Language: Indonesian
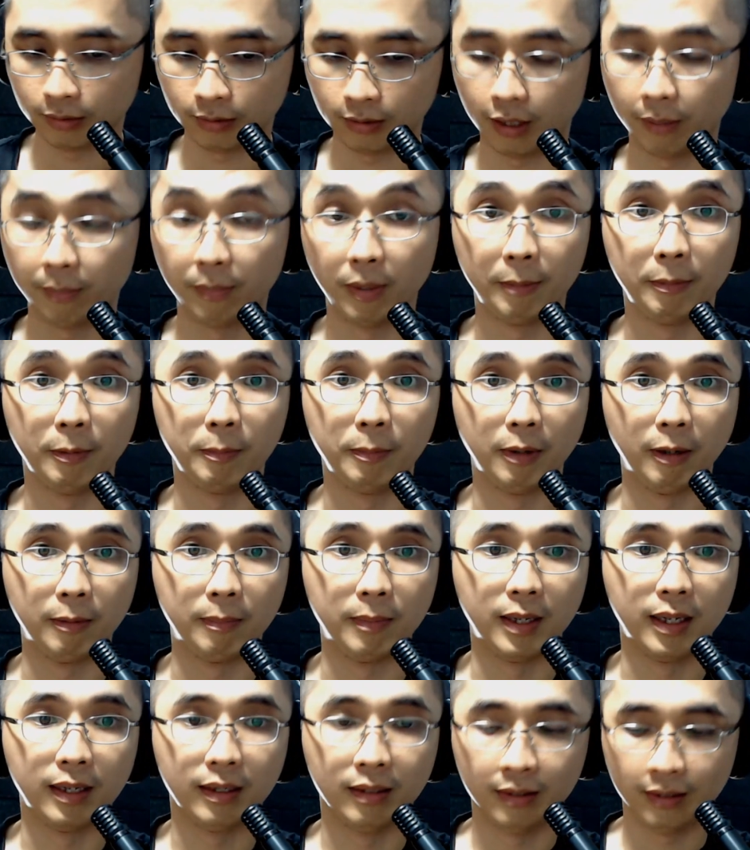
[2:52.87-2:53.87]
tambah
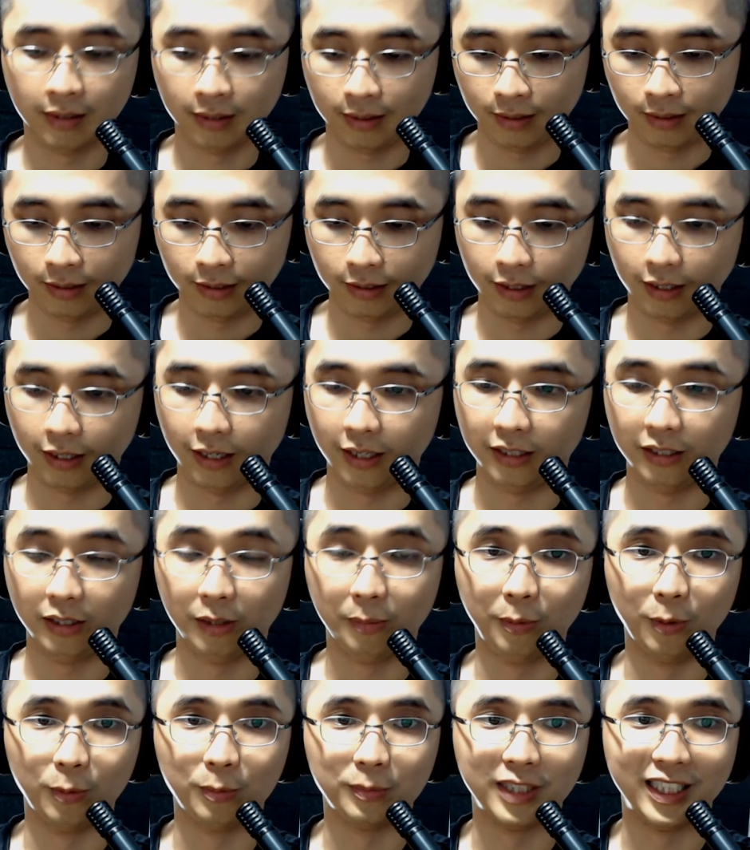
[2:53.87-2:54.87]
beberapa yang hari ini
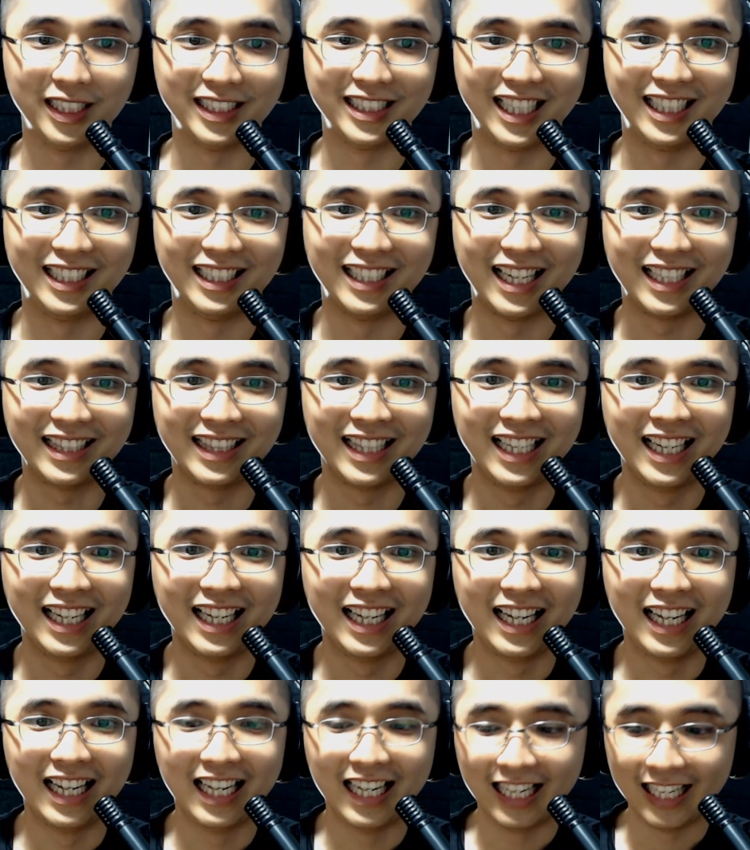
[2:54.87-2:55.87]
belum saya catat
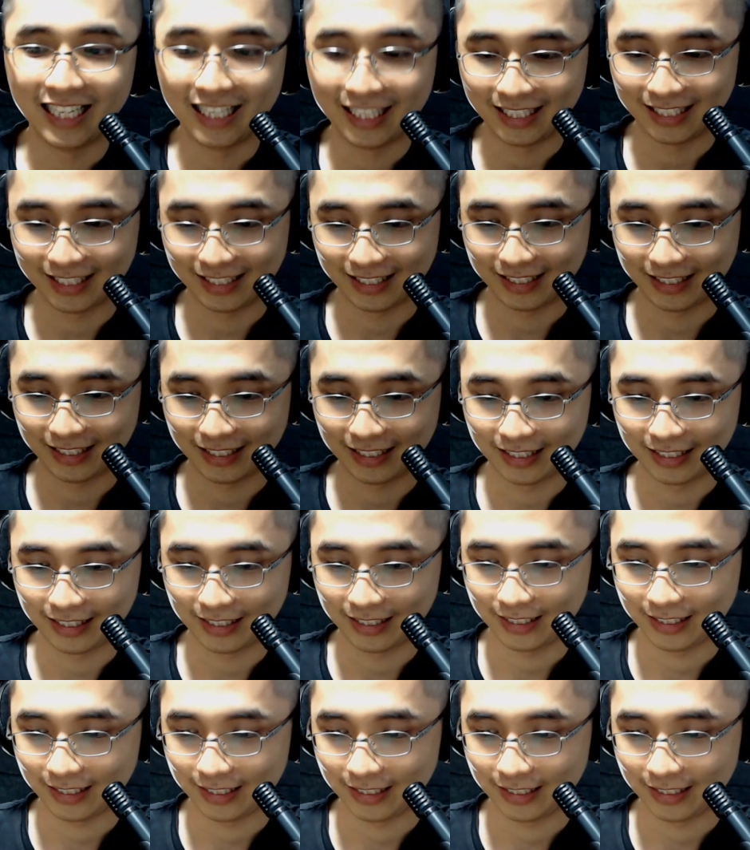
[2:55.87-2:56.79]
uh,